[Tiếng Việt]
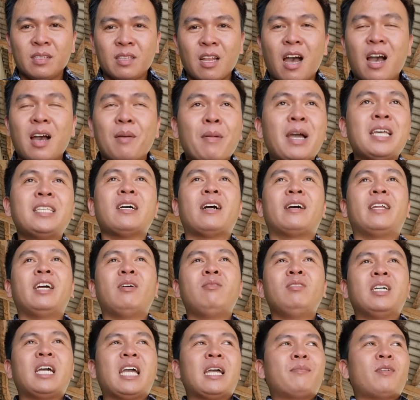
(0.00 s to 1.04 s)
đó bây giờ
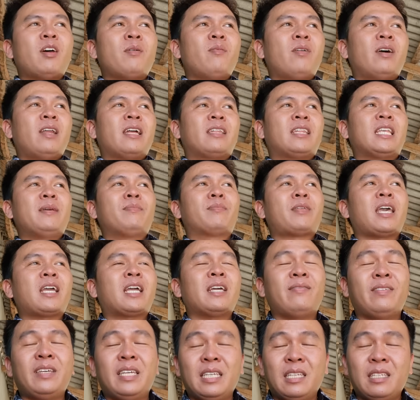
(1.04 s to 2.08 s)
nếu như em nói mọi người là tìm thấy
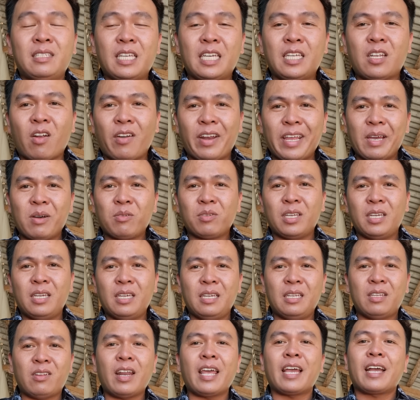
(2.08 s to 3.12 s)
cái gì gì đó neo
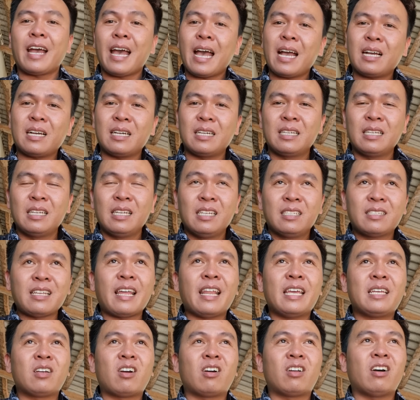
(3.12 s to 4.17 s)
thì nó lại khác
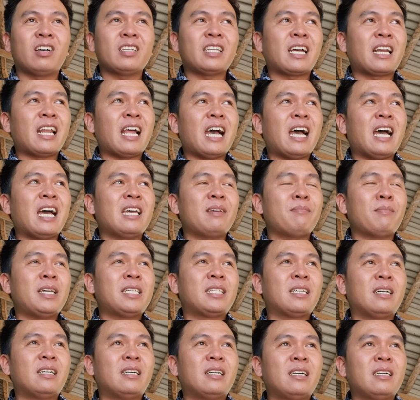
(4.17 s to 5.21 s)
gia đình có nói rằng là ấy,
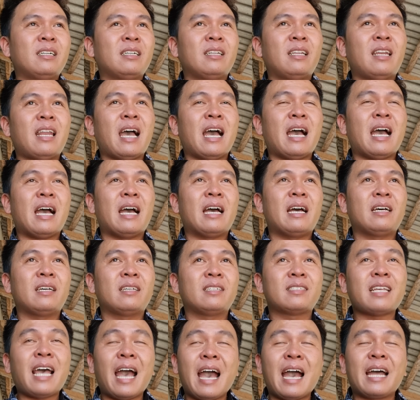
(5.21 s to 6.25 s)
bây giờ ấy, là
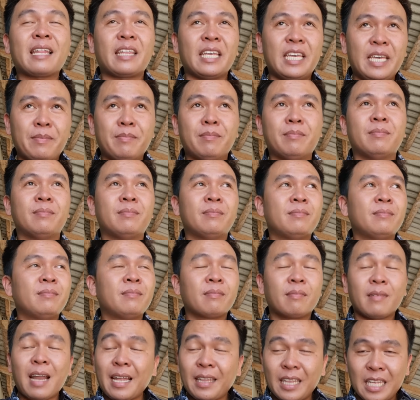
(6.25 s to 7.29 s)
già tìm
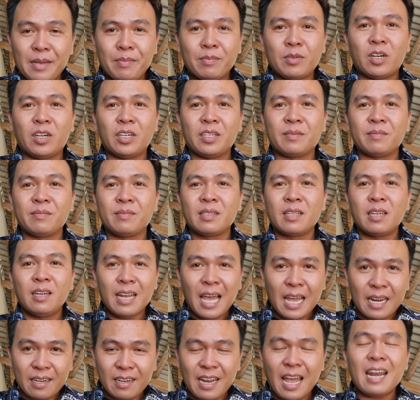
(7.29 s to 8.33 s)
đã tìm rồi
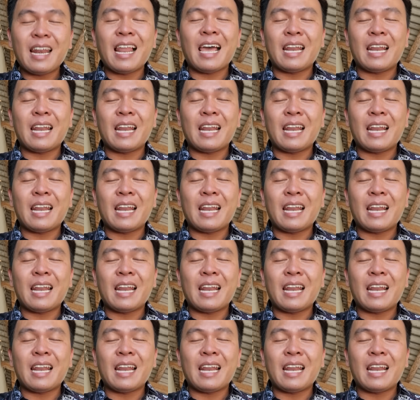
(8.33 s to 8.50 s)
lặn đã